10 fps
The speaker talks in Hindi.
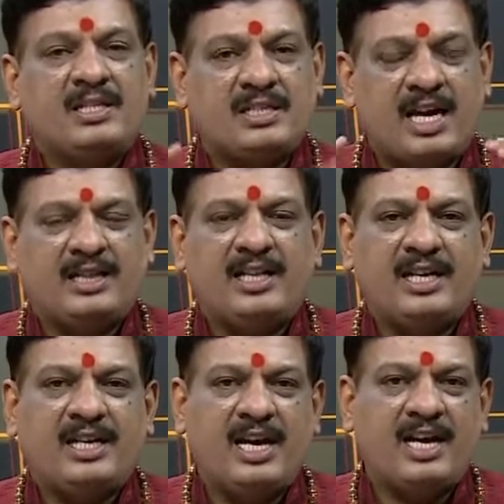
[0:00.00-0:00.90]
सात तरह
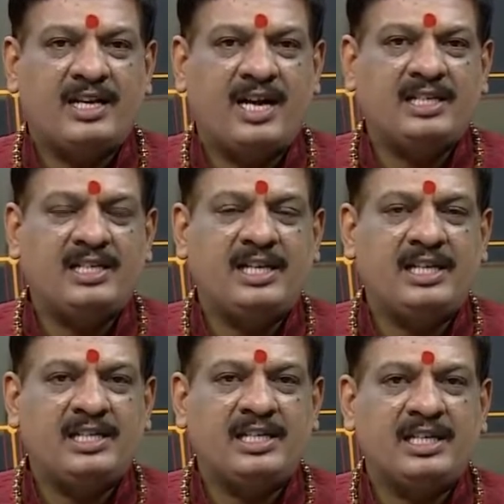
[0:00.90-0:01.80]
के अनाज ले
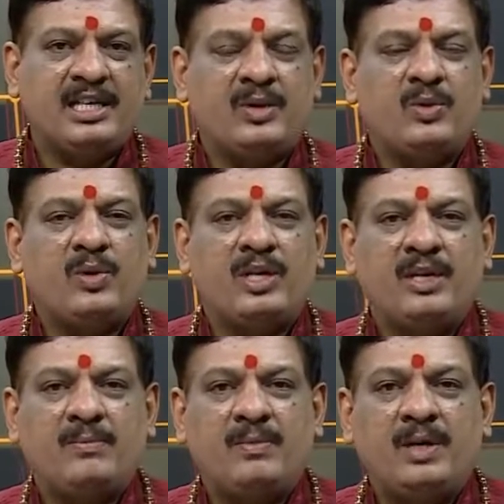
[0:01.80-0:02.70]
लीजिए गेहूँ
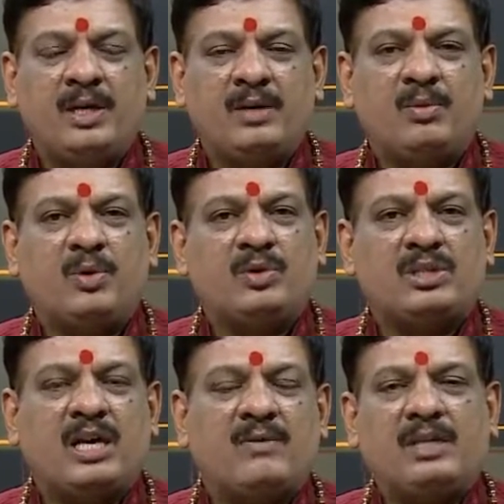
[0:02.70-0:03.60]
हरे मूंग
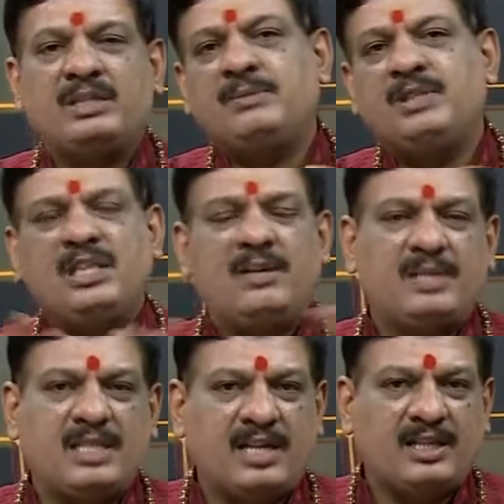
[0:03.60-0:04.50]
चावल सब जितने भी
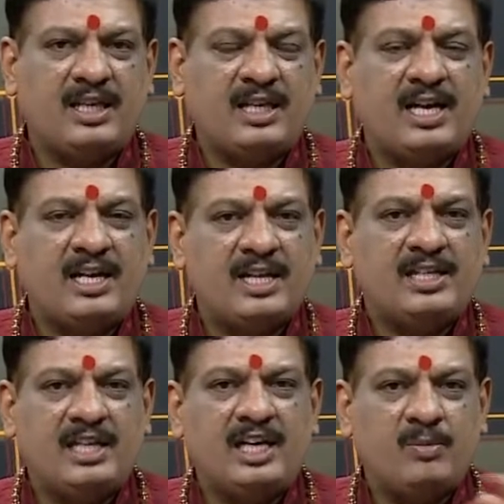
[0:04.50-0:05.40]
सात तरह के अनाज
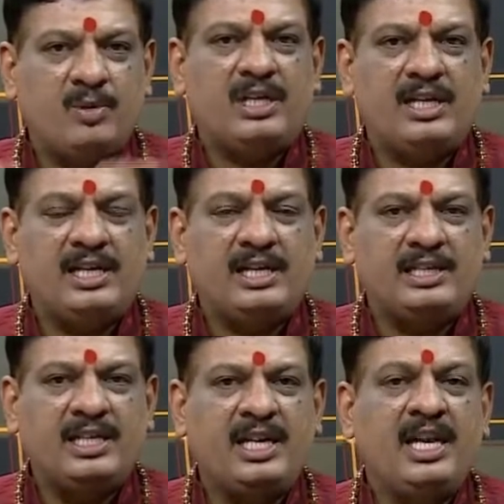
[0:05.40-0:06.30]
एक एक मुट्ठी ले
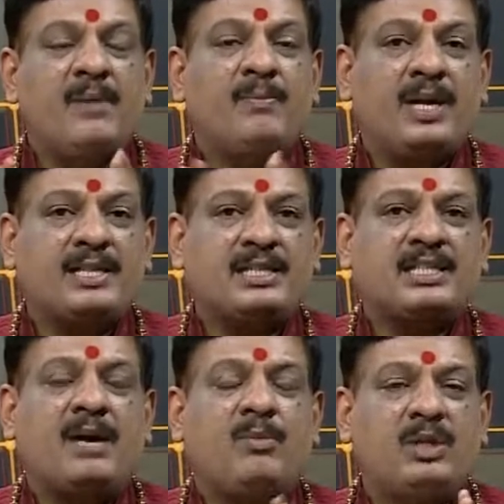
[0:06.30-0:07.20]
लीजिए प्लस
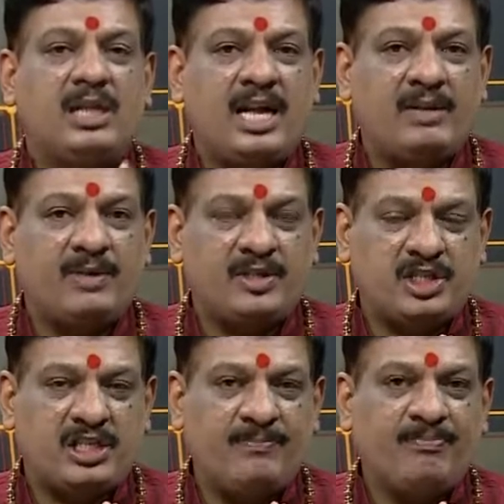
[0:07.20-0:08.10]
साबुत लाल
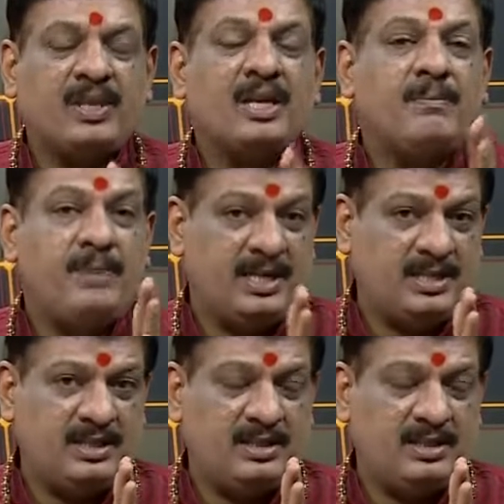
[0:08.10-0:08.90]
मिर्ची प्लस